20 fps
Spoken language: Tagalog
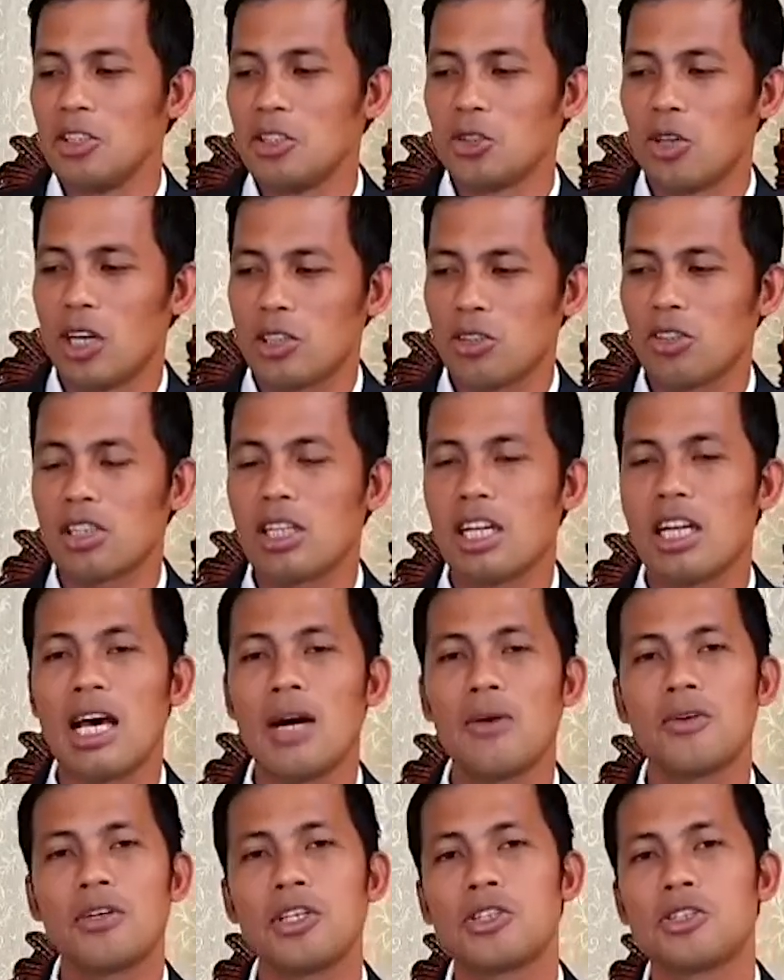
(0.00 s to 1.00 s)
so aton
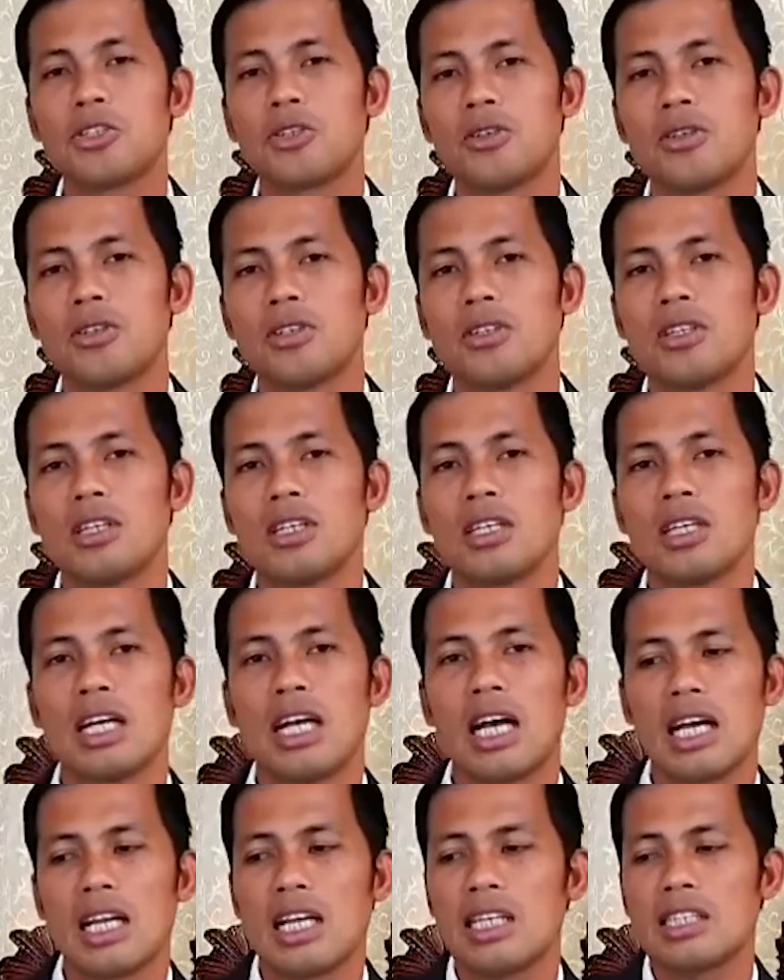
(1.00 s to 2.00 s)
tanawon igsoon
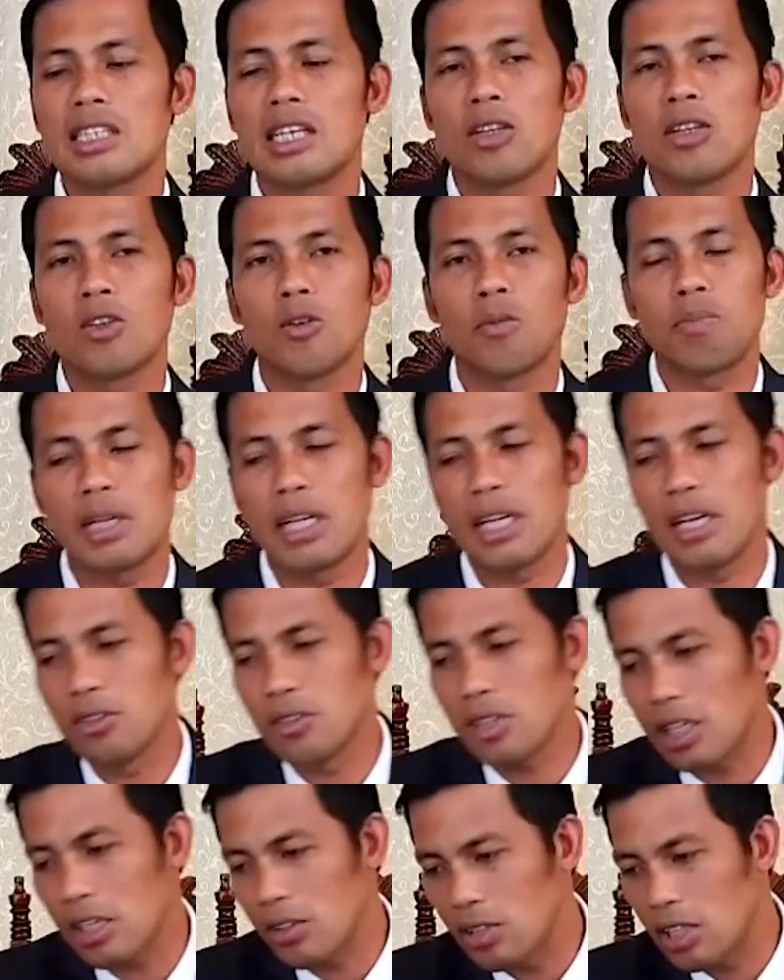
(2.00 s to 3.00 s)
gani sa atong panahon
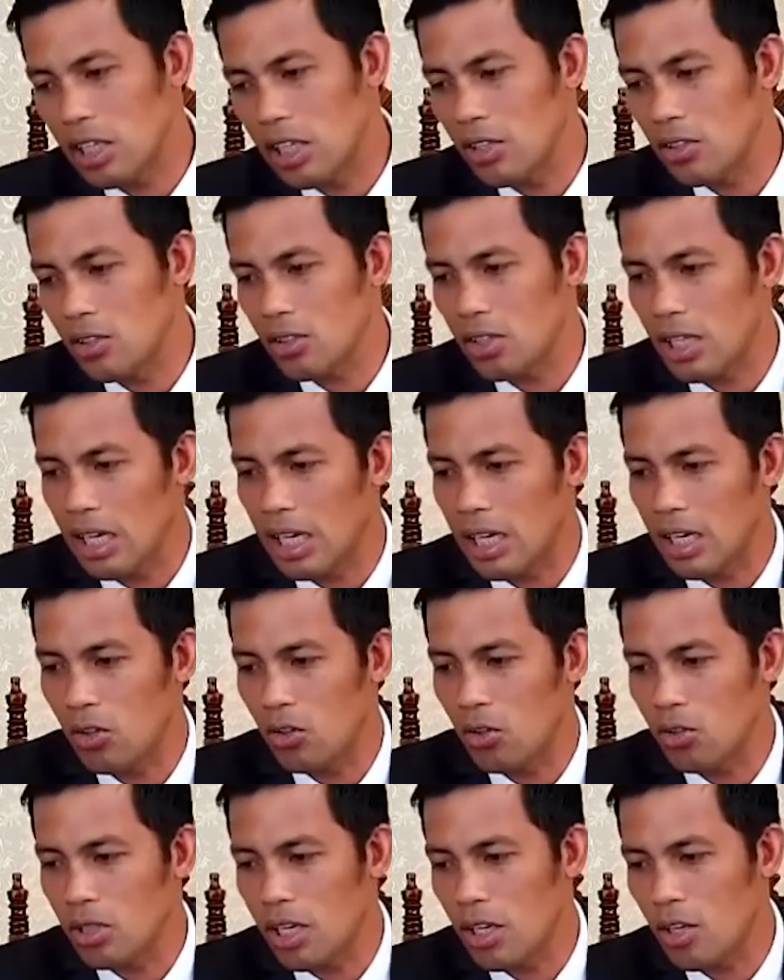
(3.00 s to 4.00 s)
karon ingon ang
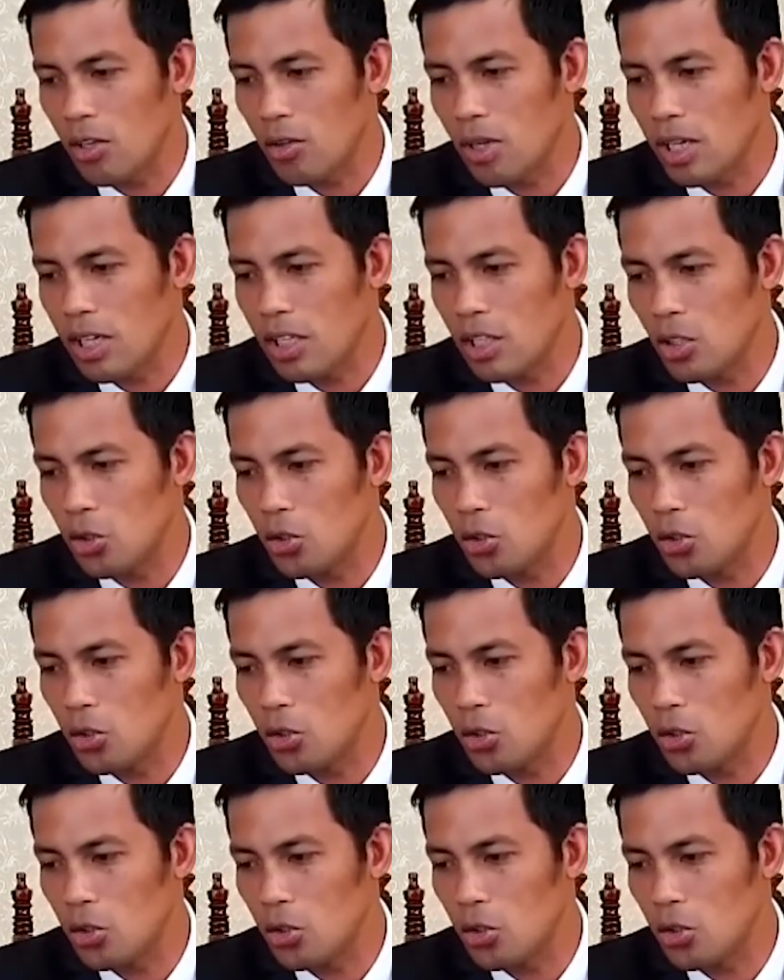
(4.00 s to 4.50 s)
unang Juan